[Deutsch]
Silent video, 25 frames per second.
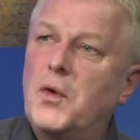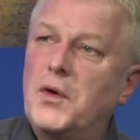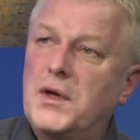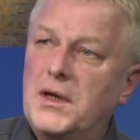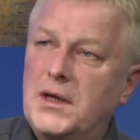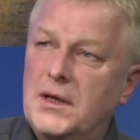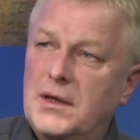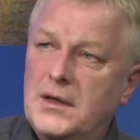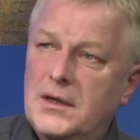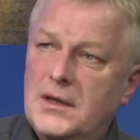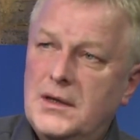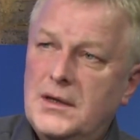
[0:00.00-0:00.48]

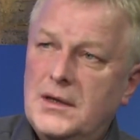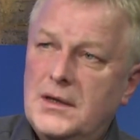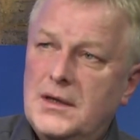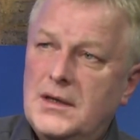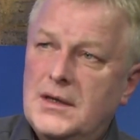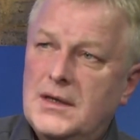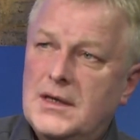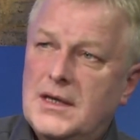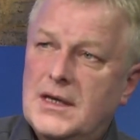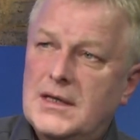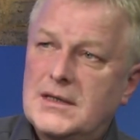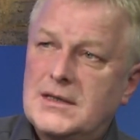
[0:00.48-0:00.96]
neu
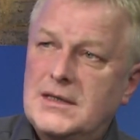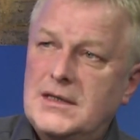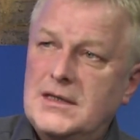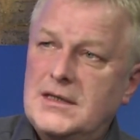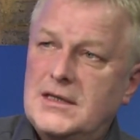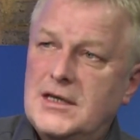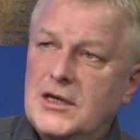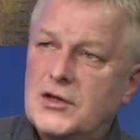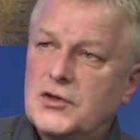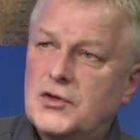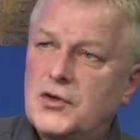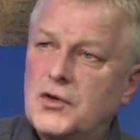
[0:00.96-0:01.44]
das
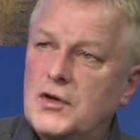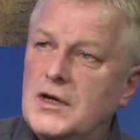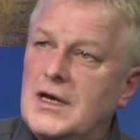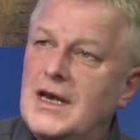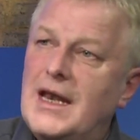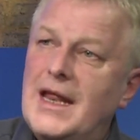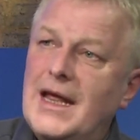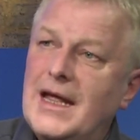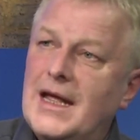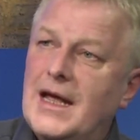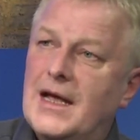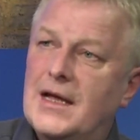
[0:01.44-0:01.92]
ist ja schon
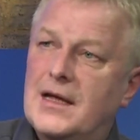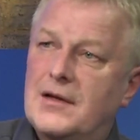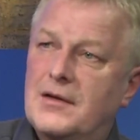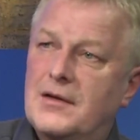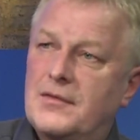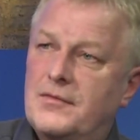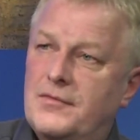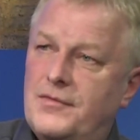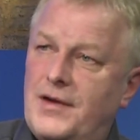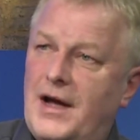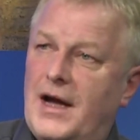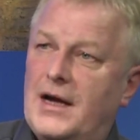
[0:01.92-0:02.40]
länger
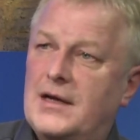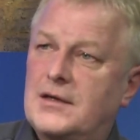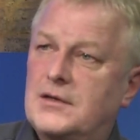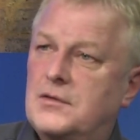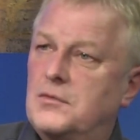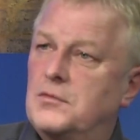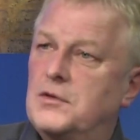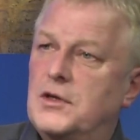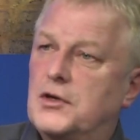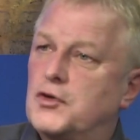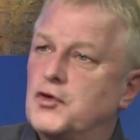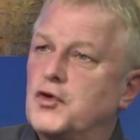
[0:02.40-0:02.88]

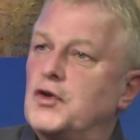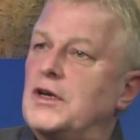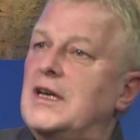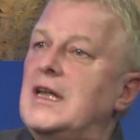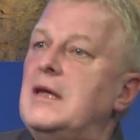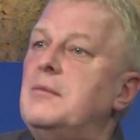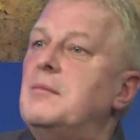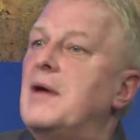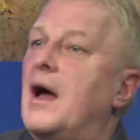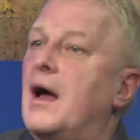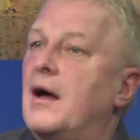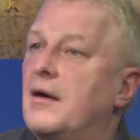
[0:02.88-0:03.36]
Fakt oder schon
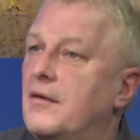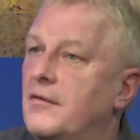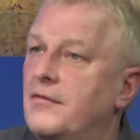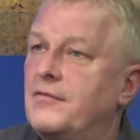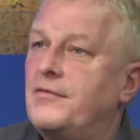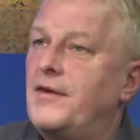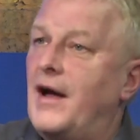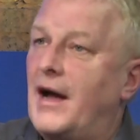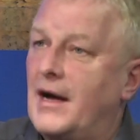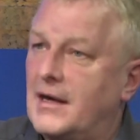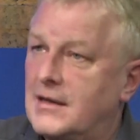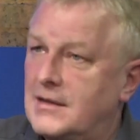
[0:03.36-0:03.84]
immer
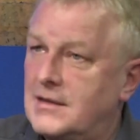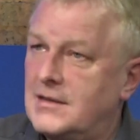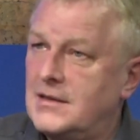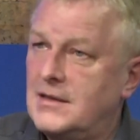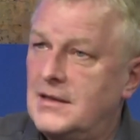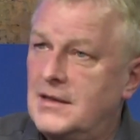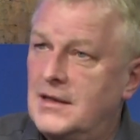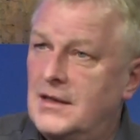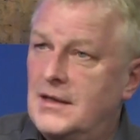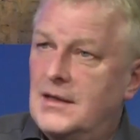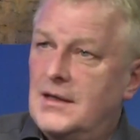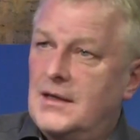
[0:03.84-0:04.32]
Fakt,
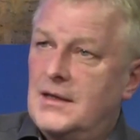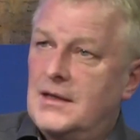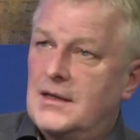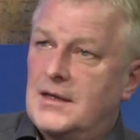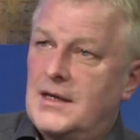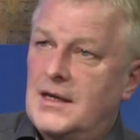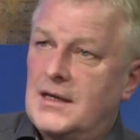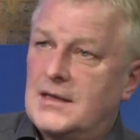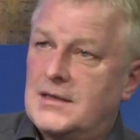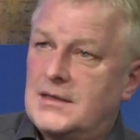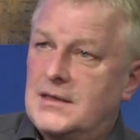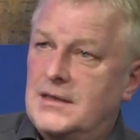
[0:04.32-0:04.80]

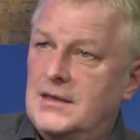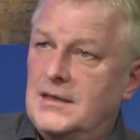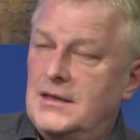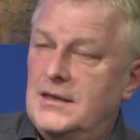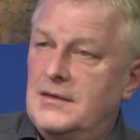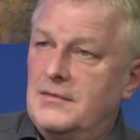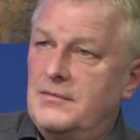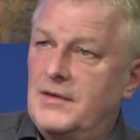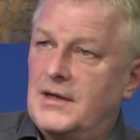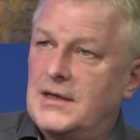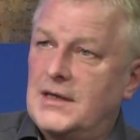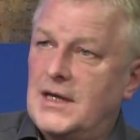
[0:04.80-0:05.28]
dass
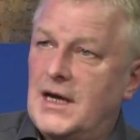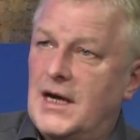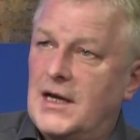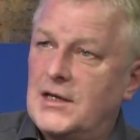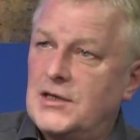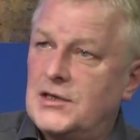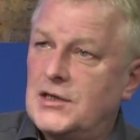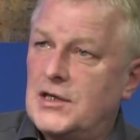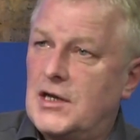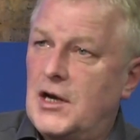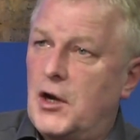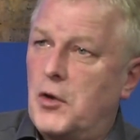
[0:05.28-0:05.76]
die
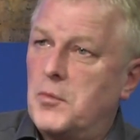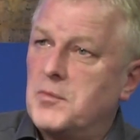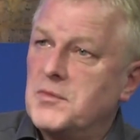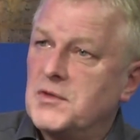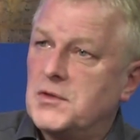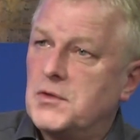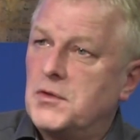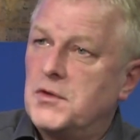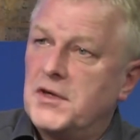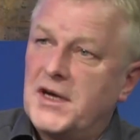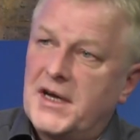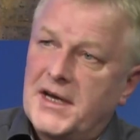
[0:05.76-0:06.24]
Vatikanische
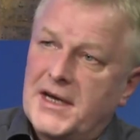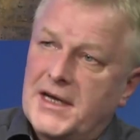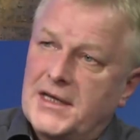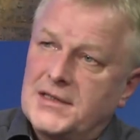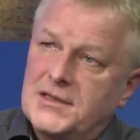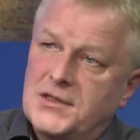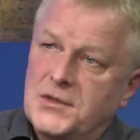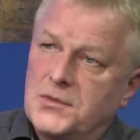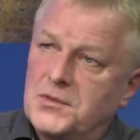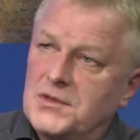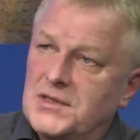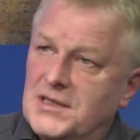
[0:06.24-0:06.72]

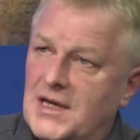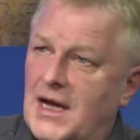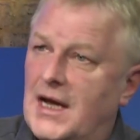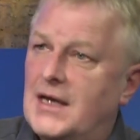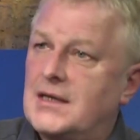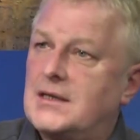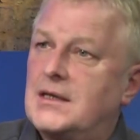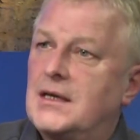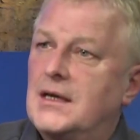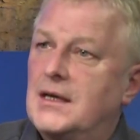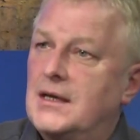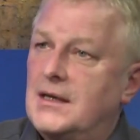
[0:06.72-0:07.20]
Glaubenskongregation
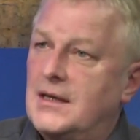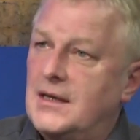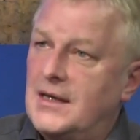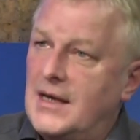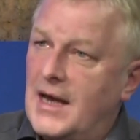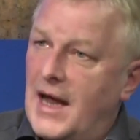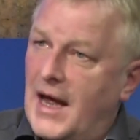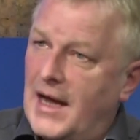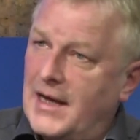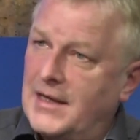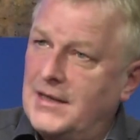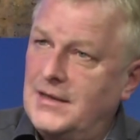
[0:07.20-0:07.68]
sagt,
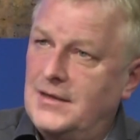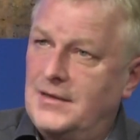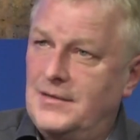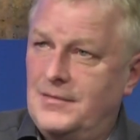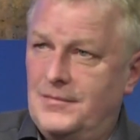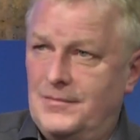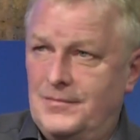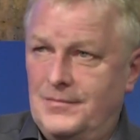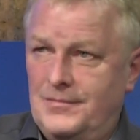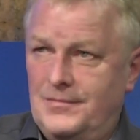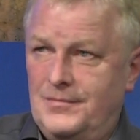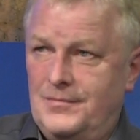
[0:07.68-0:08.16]
nein,
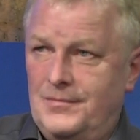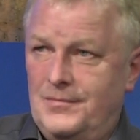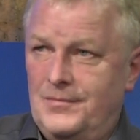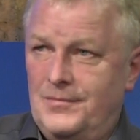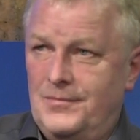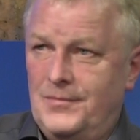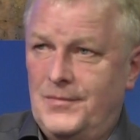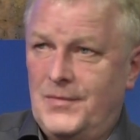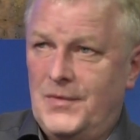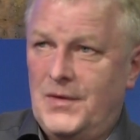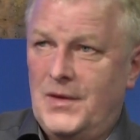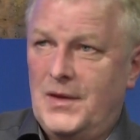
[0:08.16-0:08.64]

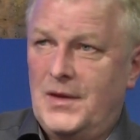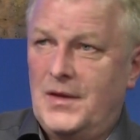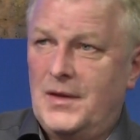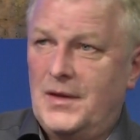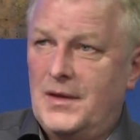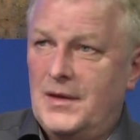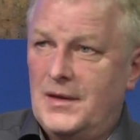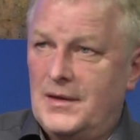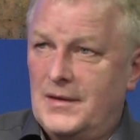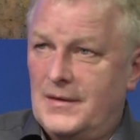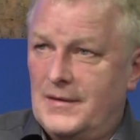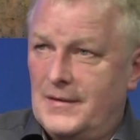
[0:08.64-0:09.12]

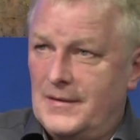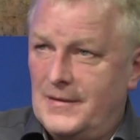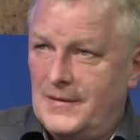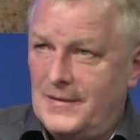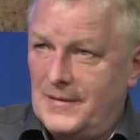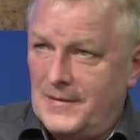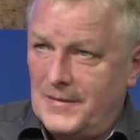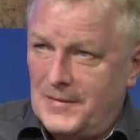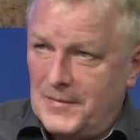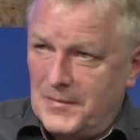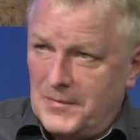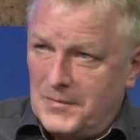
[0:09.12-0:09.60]

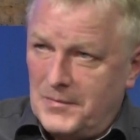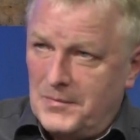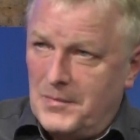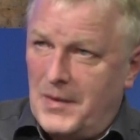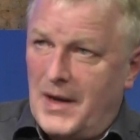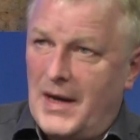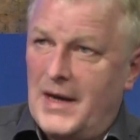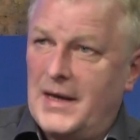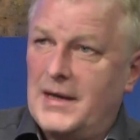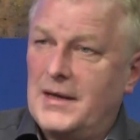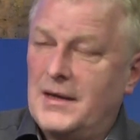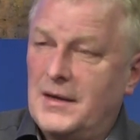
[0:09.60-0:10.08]
äh,
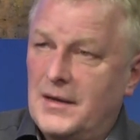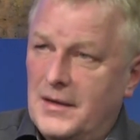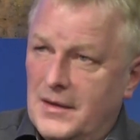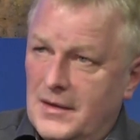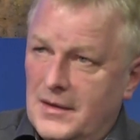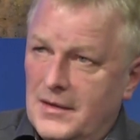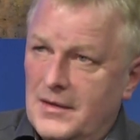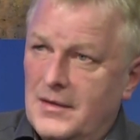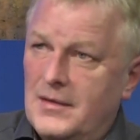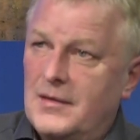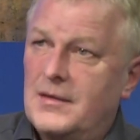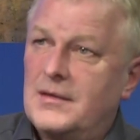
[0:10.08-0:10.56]
bei
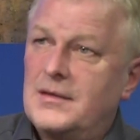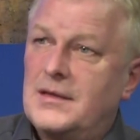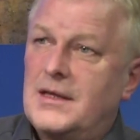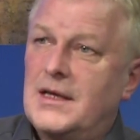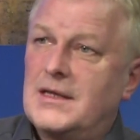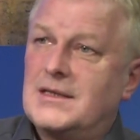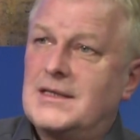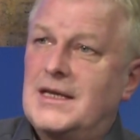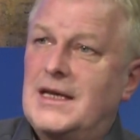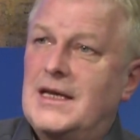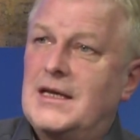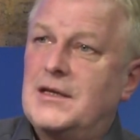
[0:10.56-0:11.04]

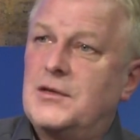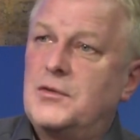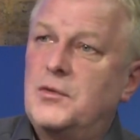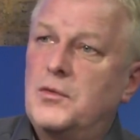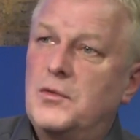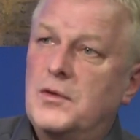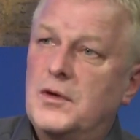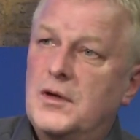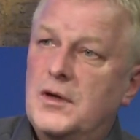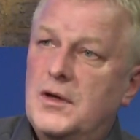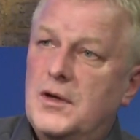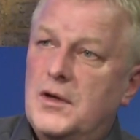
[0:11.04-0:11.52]
der
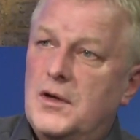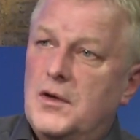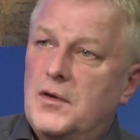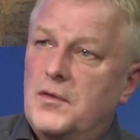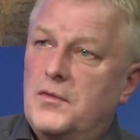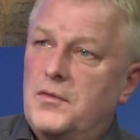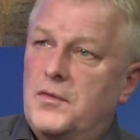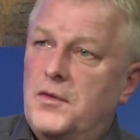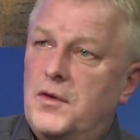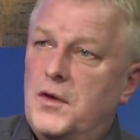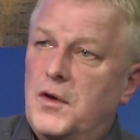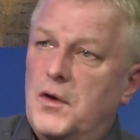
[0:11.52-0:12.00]
Segnung
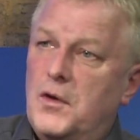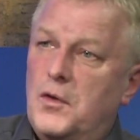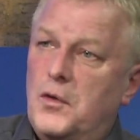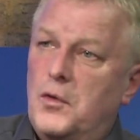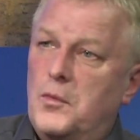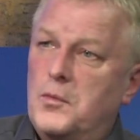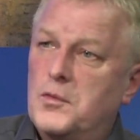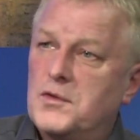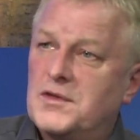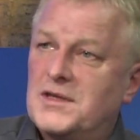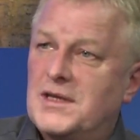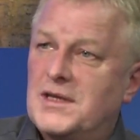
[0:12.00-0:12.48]
für
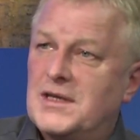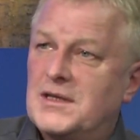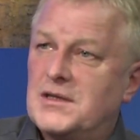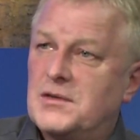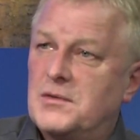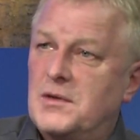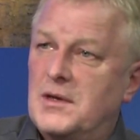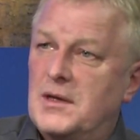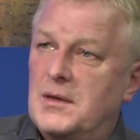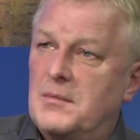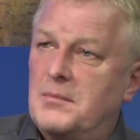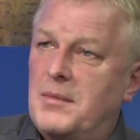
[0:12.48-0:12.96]

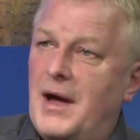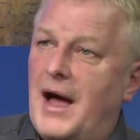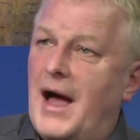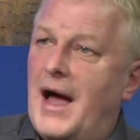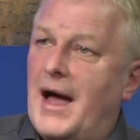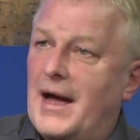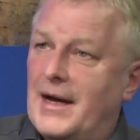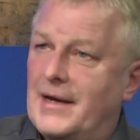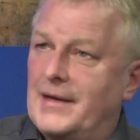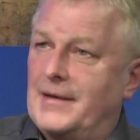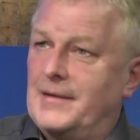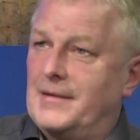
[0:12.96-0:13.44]
homosexuelle
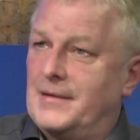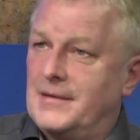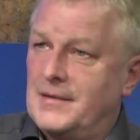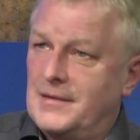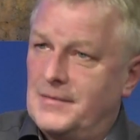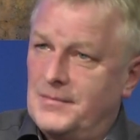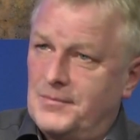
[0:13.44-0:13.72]
Paare.